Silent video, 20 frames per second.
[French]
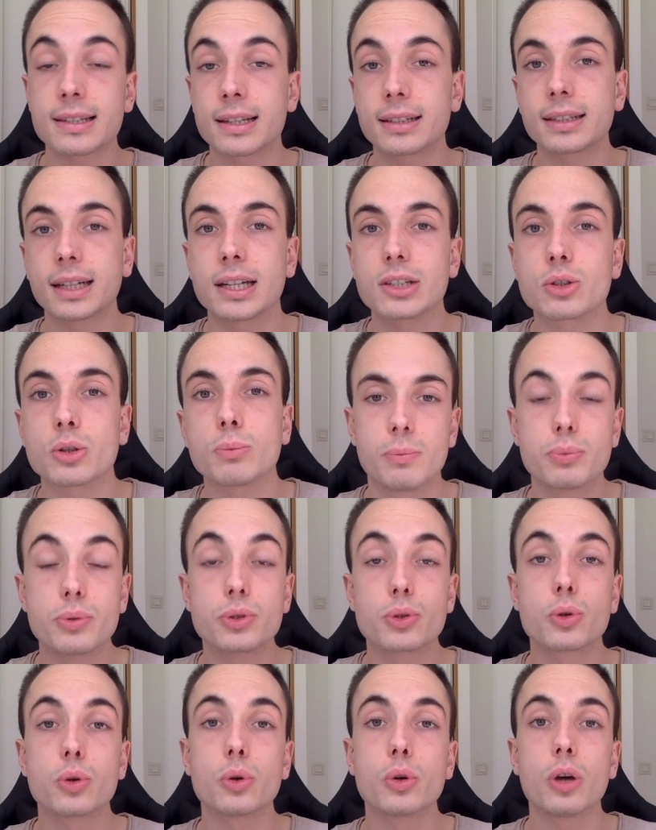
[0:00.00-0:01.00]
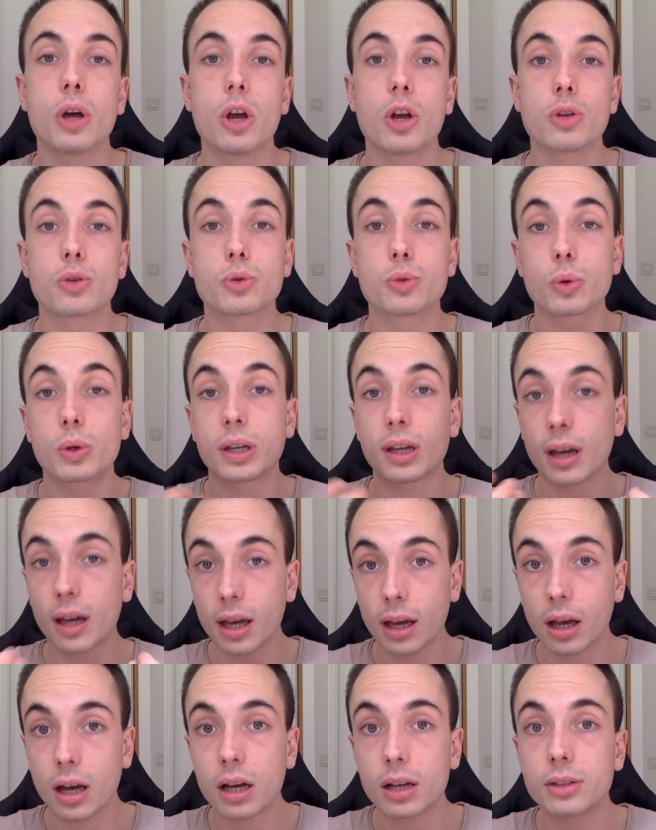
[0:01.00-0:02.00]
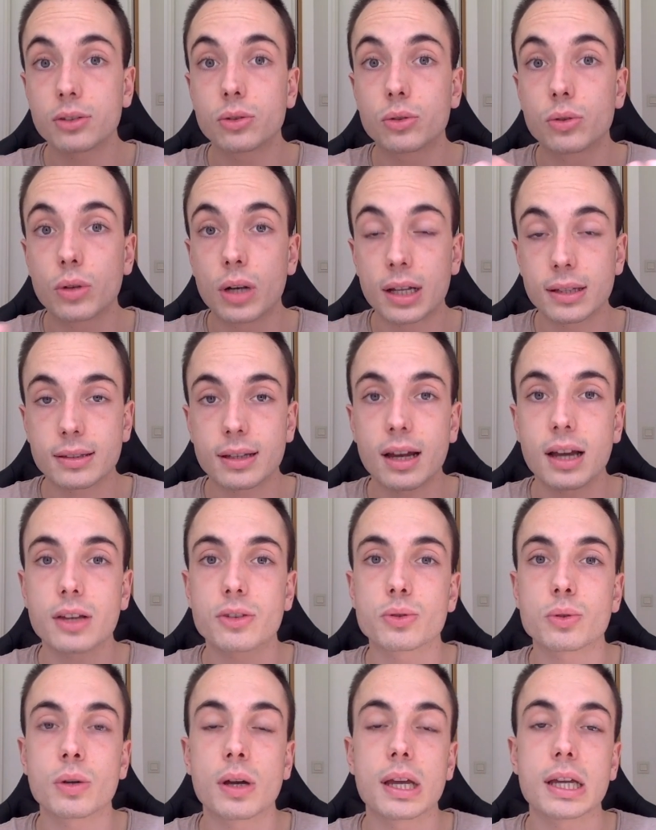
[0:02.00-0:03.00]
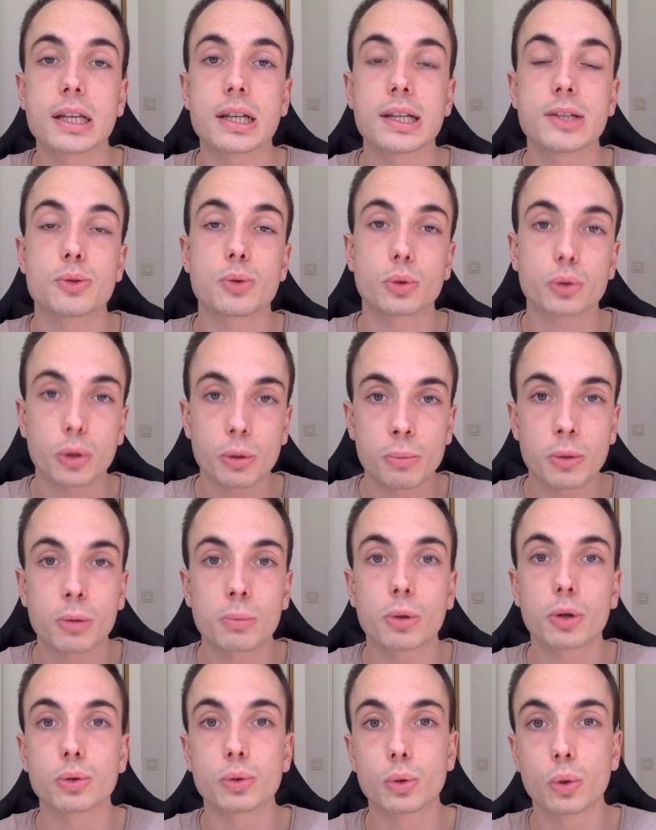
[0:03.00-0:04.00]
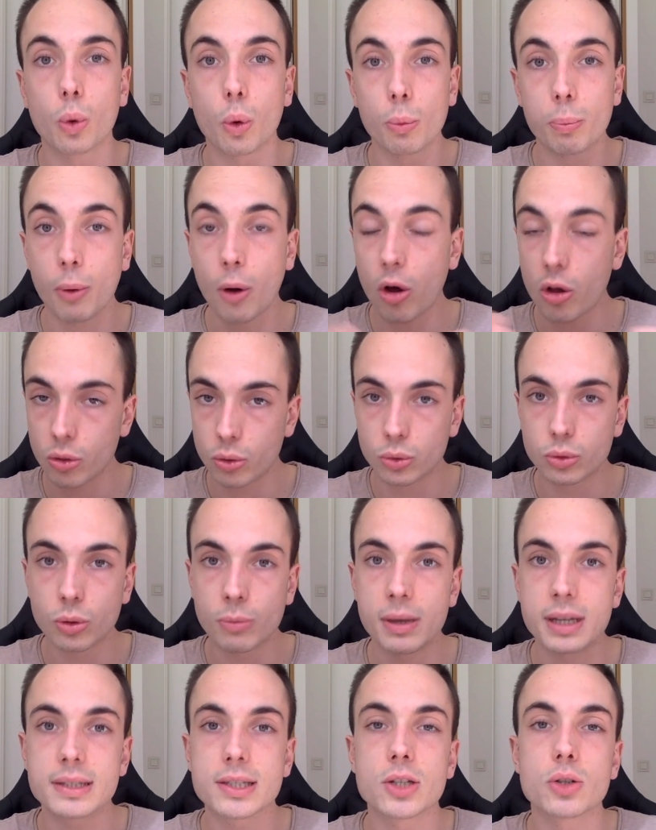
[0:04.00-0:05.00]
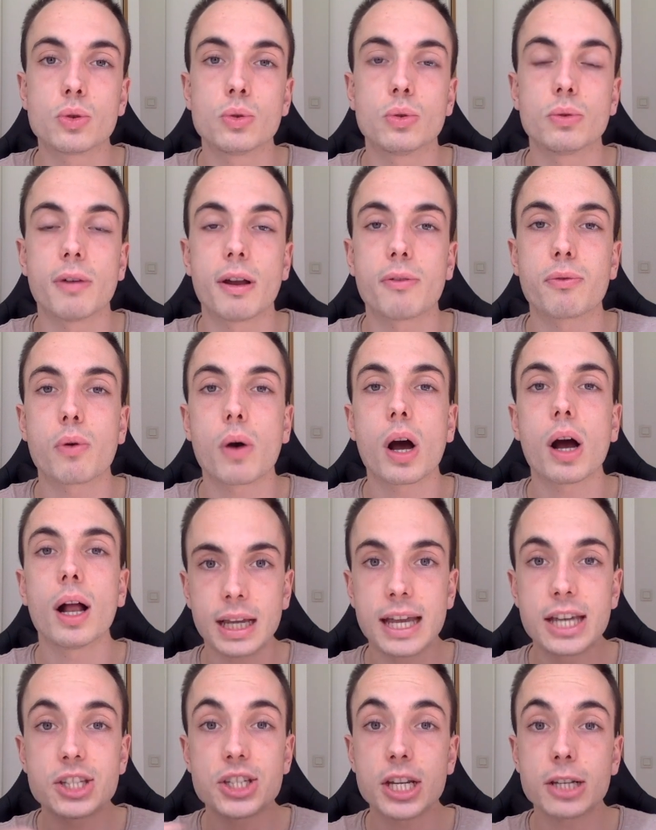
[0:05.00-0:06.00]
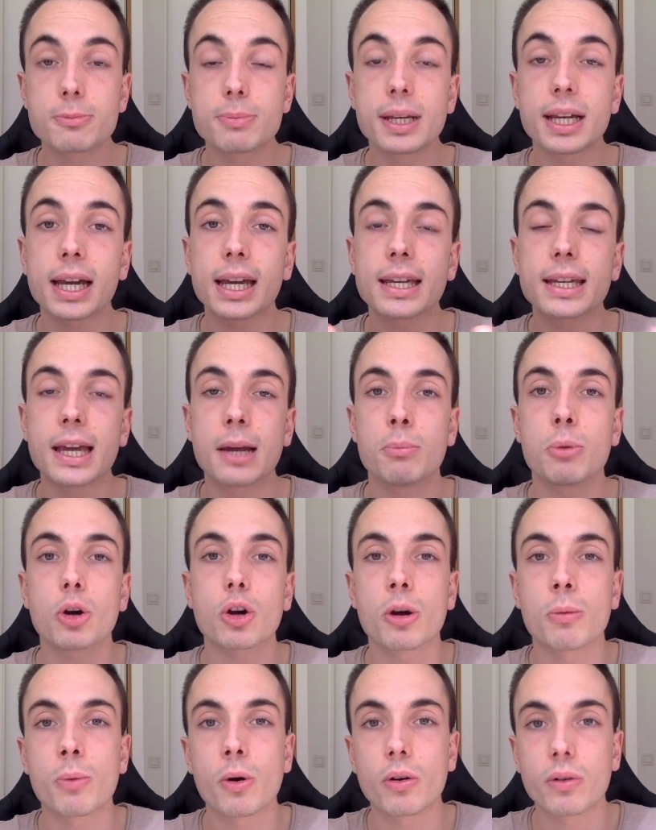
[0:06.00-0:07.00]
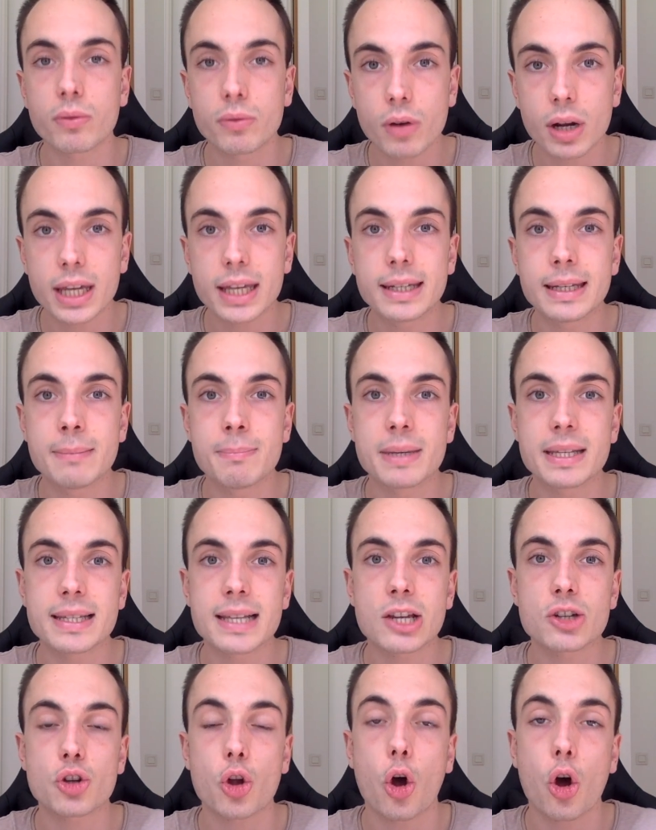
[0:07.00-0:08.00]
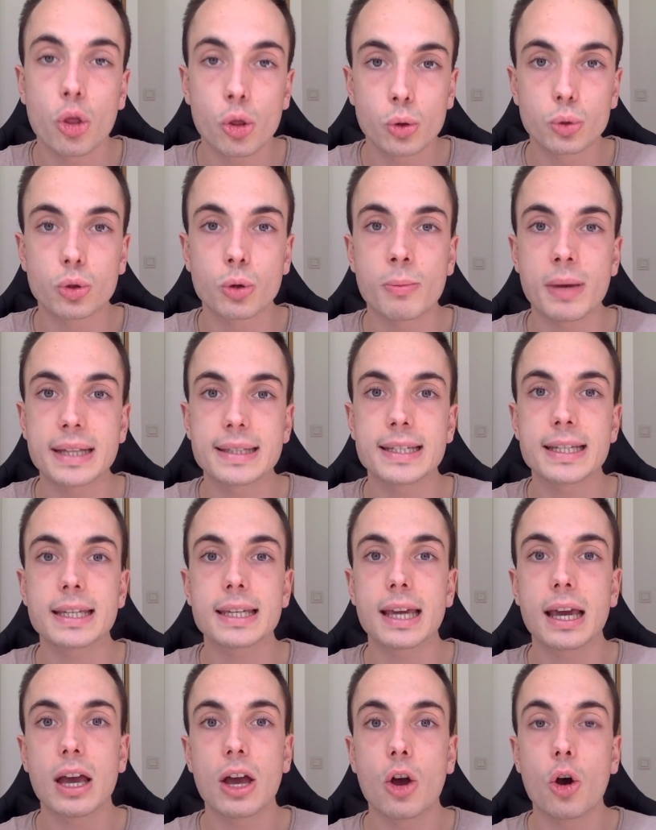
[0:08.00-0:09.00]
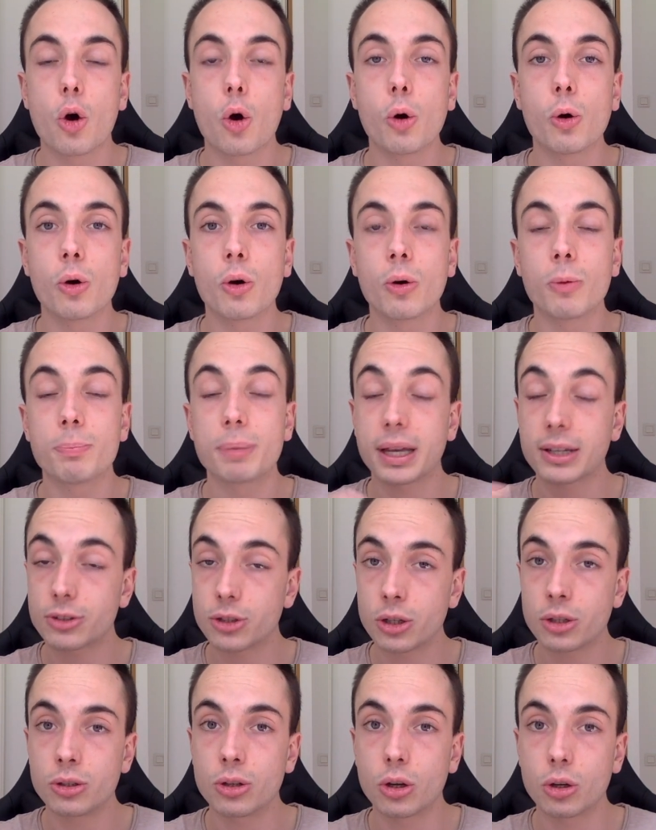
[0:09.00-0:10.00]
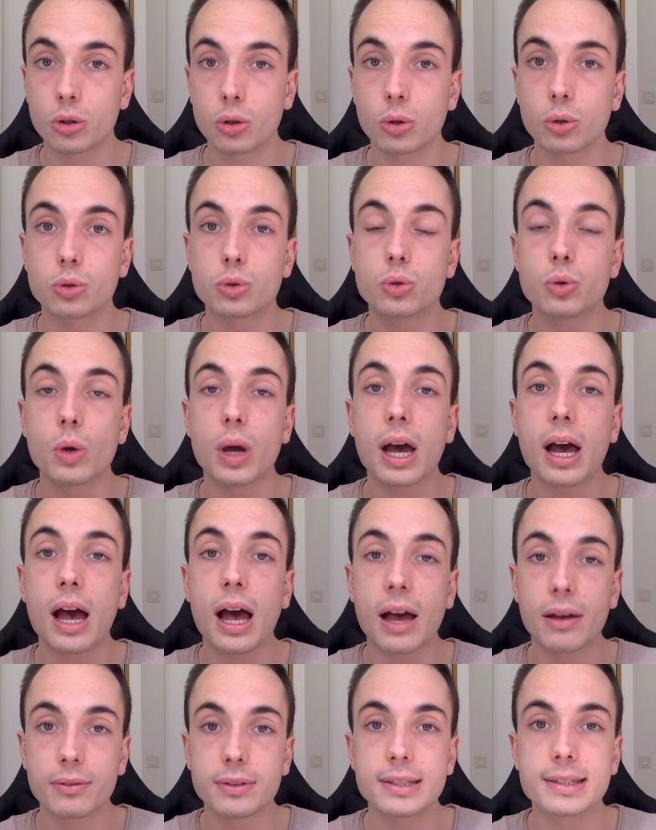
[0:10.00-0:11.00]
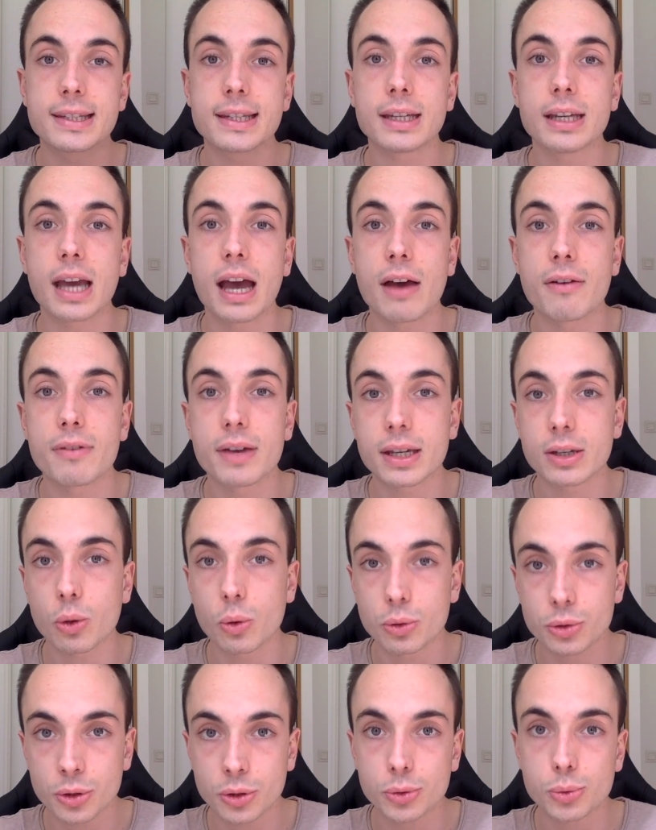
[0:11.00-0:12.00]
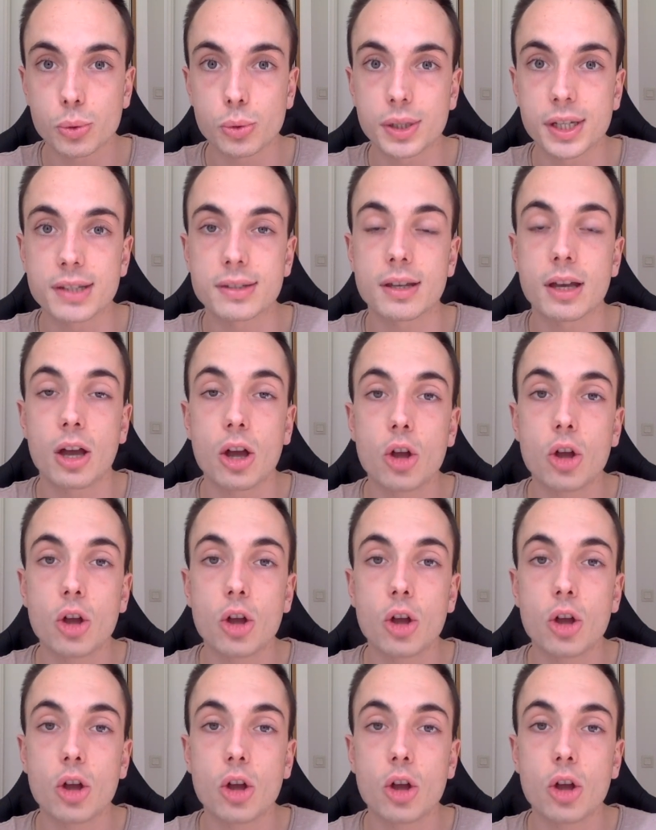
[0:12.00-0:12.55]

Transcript: intéressant puisque tu créeras de l'interaction avec les autres membres du groupe en automatique une nouvelle fois. Et je t'expliquerai également comment envoyer des messages en automatique aux personnes que tu as invitées avec Audience Toolkit.